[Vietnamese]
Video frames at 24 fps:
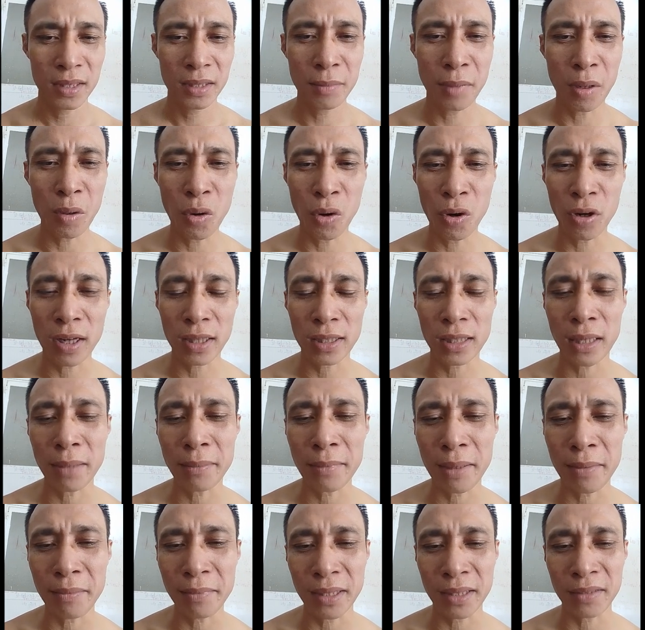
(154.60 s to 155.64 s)
nhưng mà ông ngồi cả
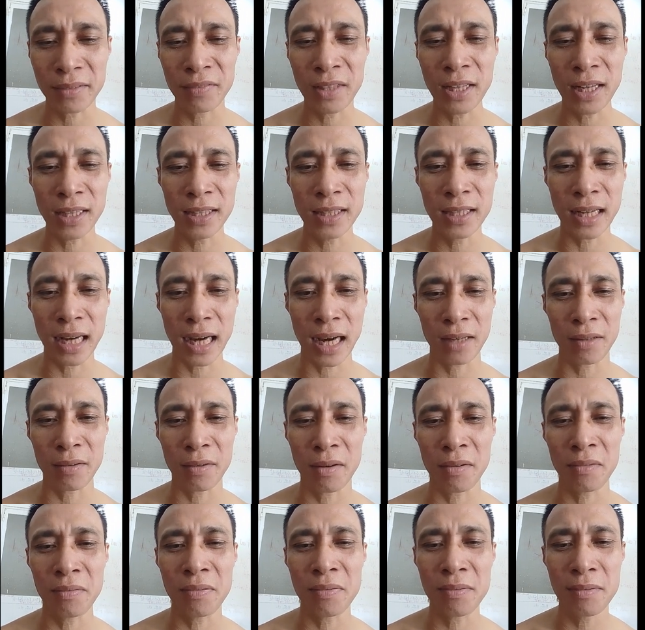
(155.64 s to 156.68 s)
tám năm chả vấn đề gì cả, đúng
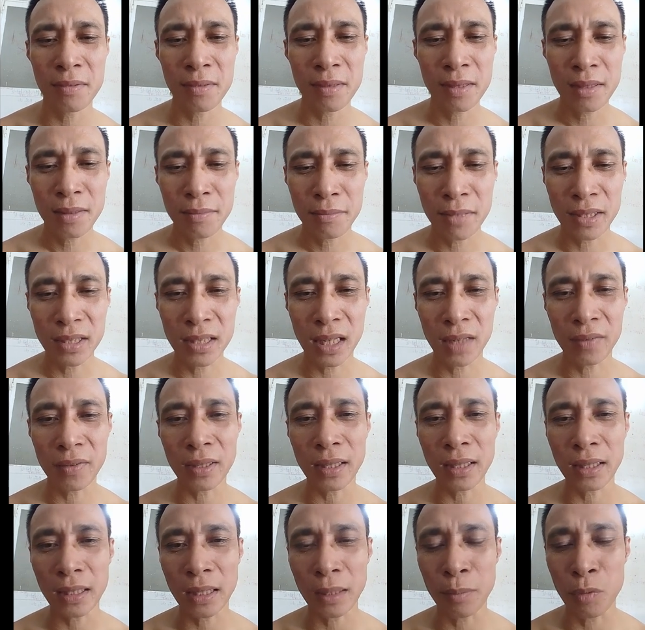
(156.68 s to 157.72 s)
không? Bây giờ
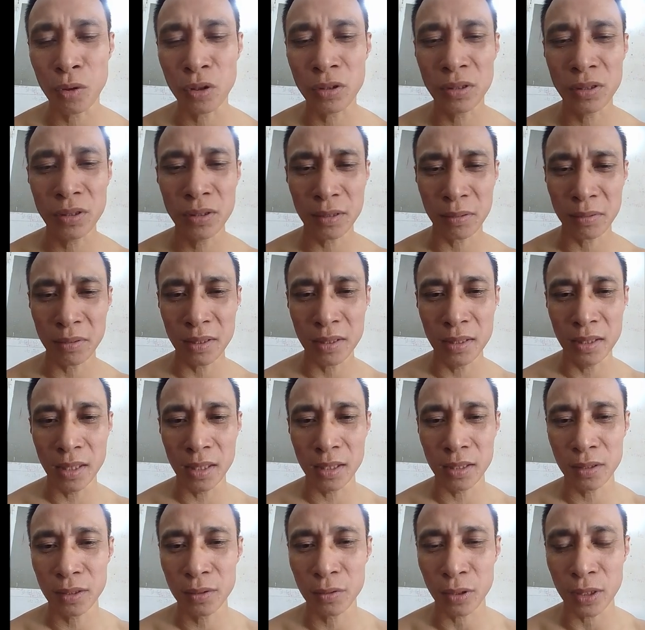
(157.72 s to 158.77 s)
vẫn đang là một trong những
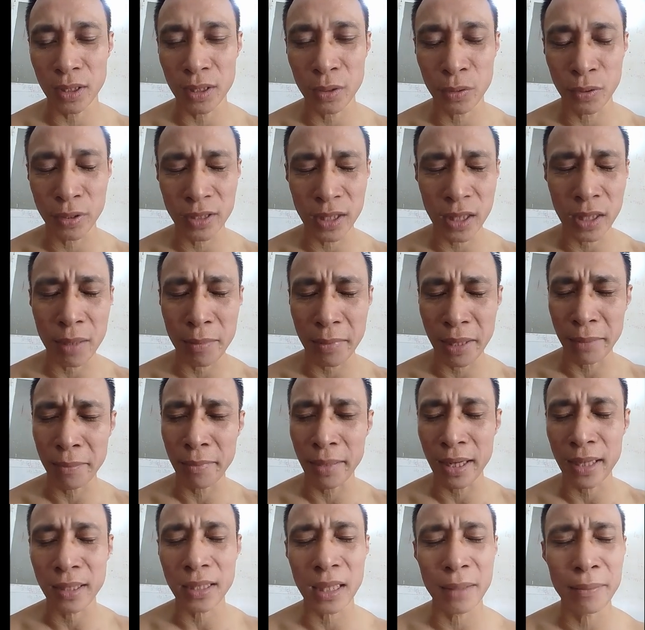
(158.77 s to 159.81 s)
người có tiếng nói rất là mạnh
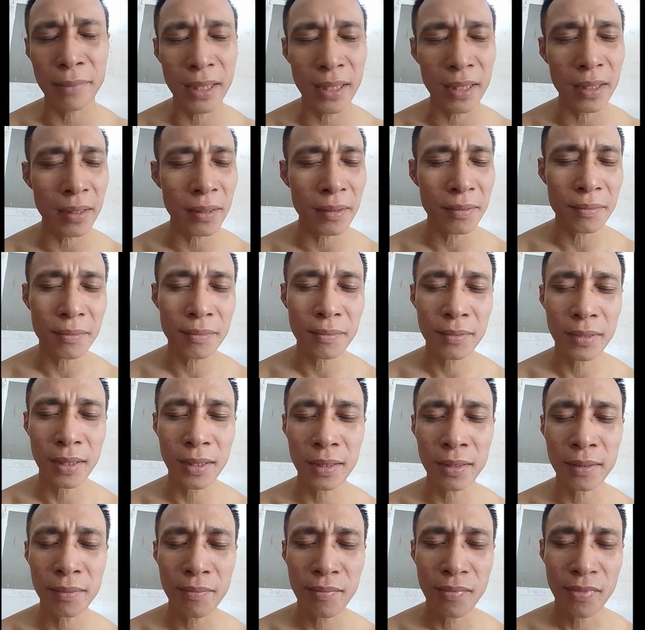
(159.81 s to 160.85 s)
mẽ tại Mỹ.
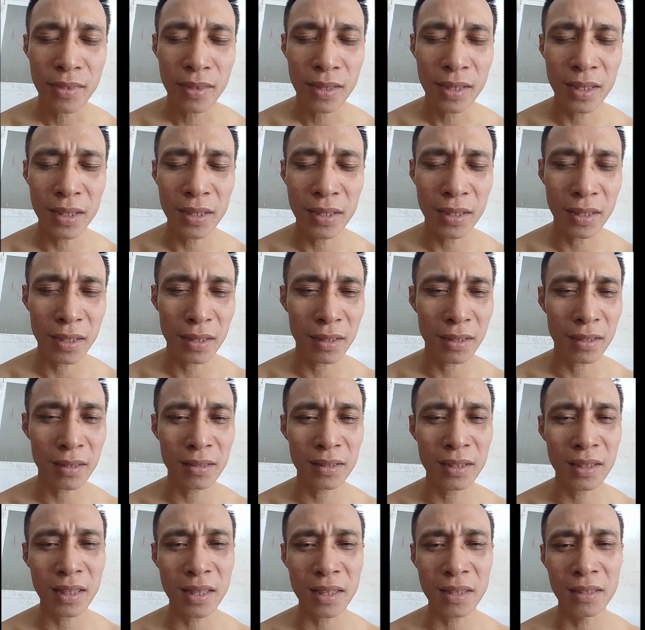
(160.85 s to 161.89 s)
Đó, thì
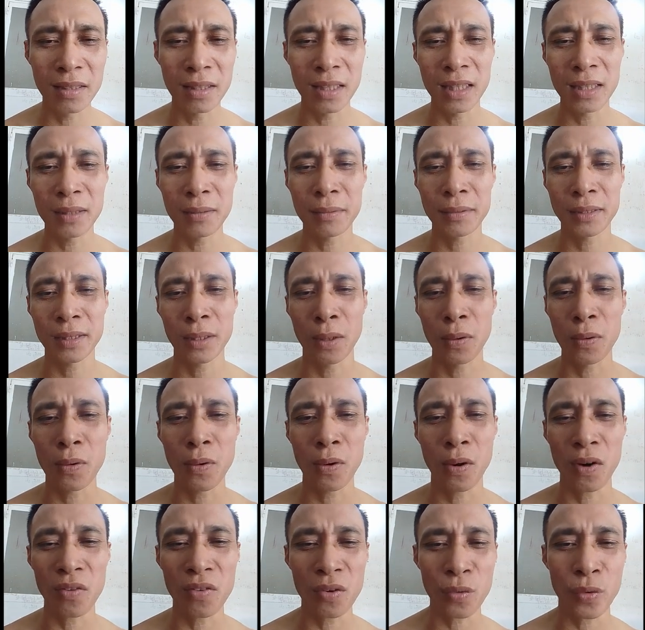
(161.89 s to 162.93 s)
uh, những người giàu
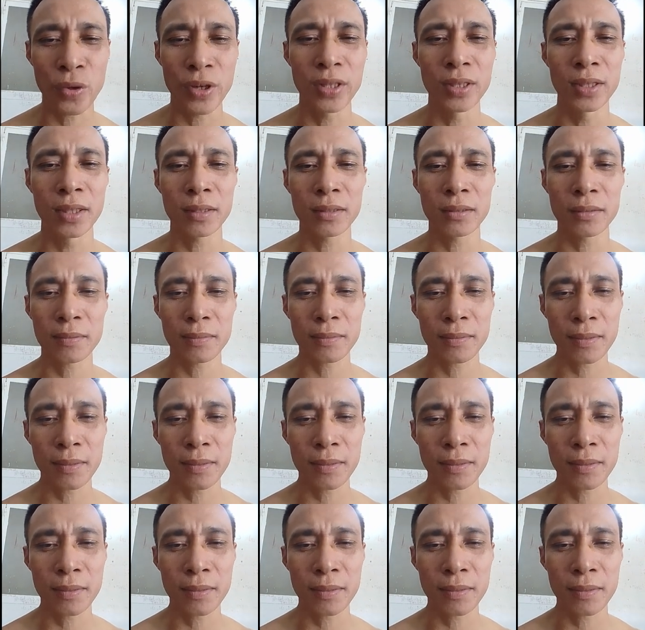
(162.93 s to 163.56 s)
có và quyền lực